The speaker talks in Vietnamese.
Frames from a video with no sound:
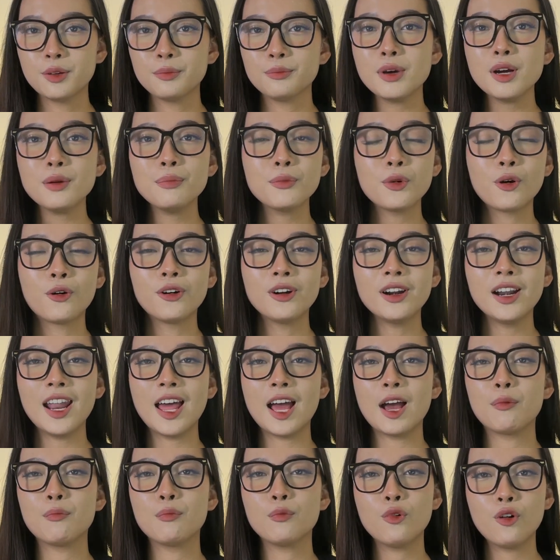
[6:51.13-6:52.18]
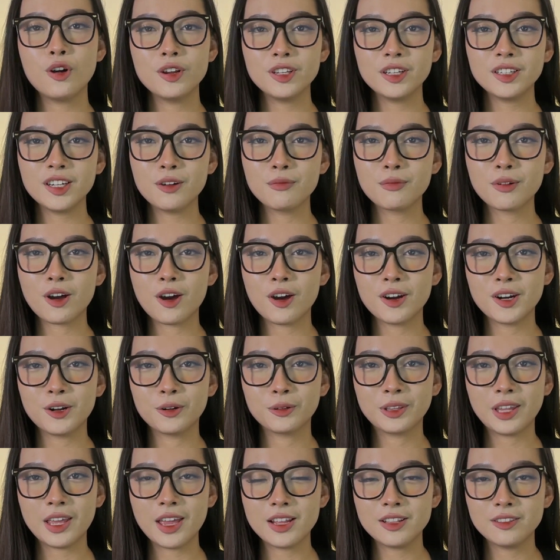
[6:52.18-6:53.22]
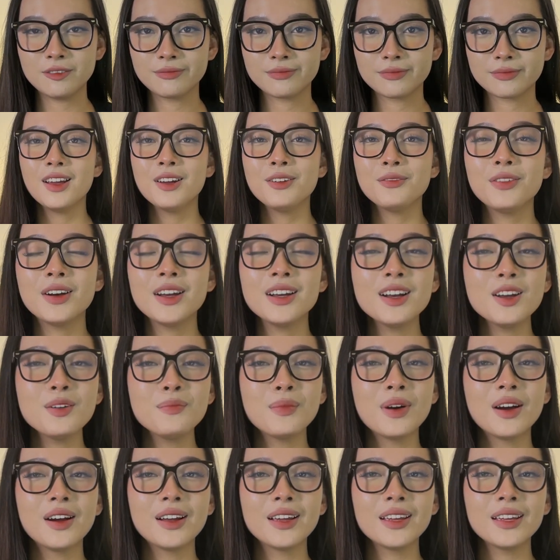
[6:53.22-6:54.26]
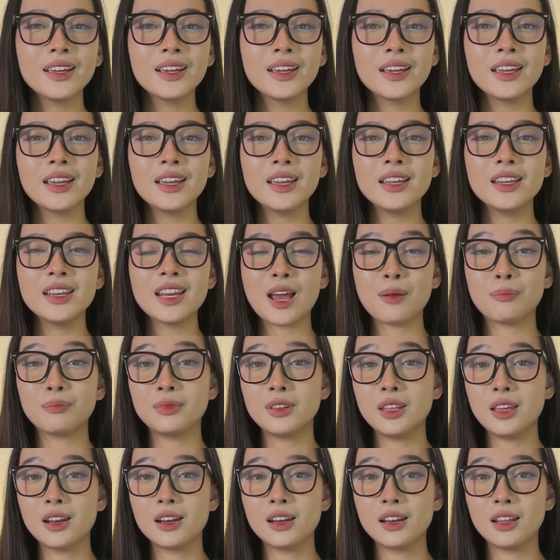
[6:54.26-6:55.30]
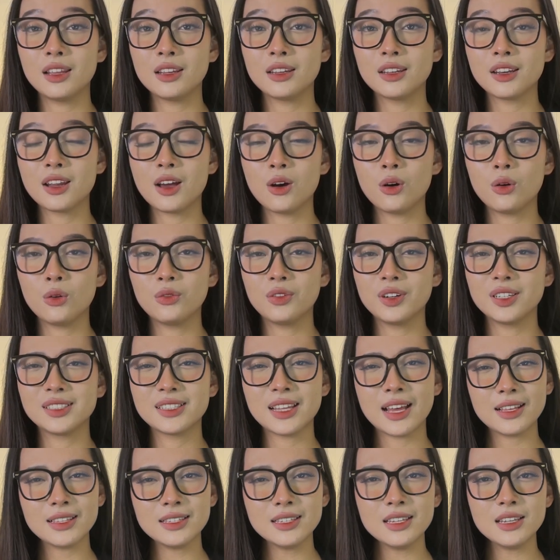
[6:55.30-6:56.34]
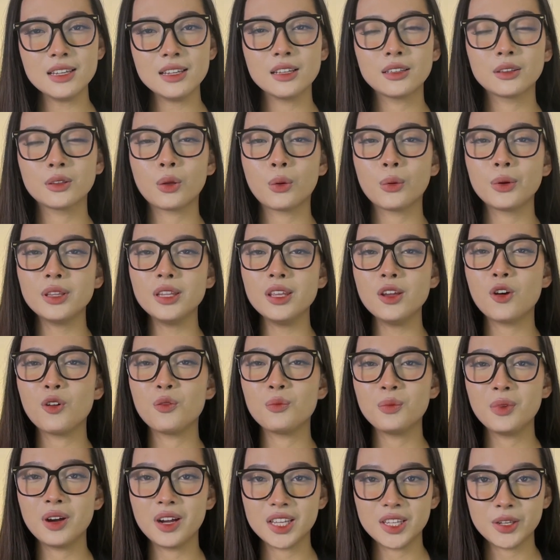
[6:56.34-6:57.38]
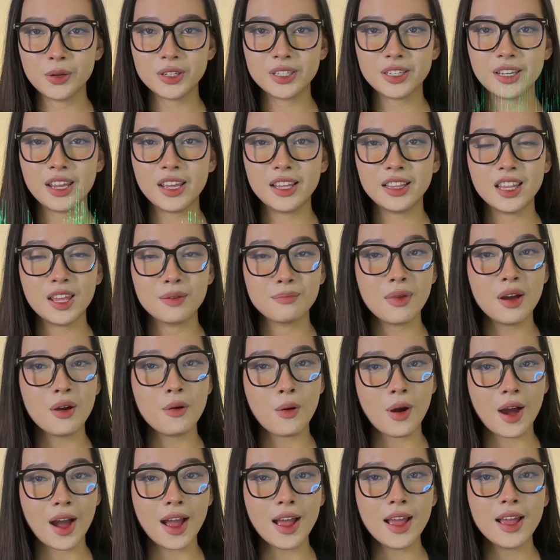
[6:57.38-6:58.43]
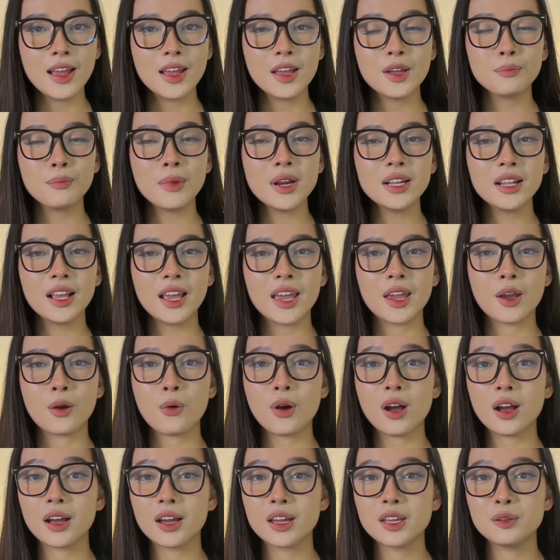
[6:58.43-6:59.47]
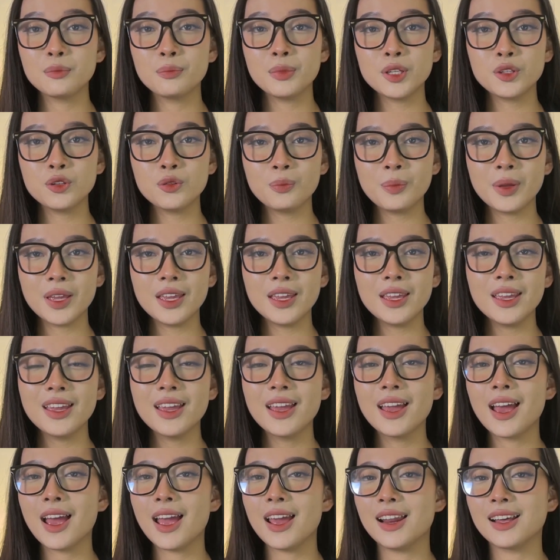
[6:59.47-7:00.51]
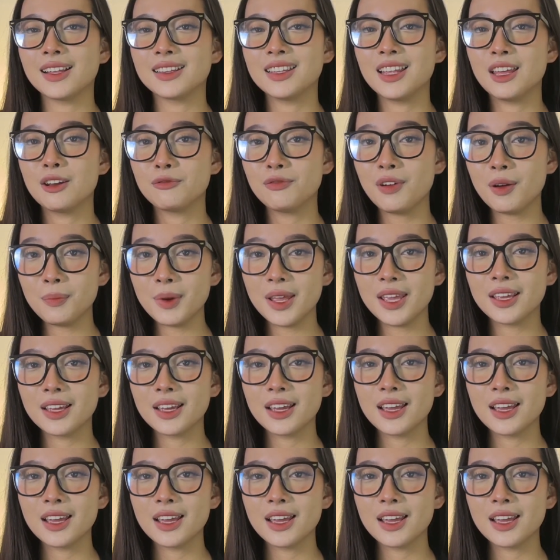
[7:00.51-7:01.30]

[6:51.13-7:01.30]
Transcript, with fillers: Bước bốn là mua những đồng coin đầu tiên. Với người mới, khi nạp tiền lần đầu với giá trị tối thiểu mười U S D tiền mã hóa, bất kể qua kênh P hai P hay là tiền pháp định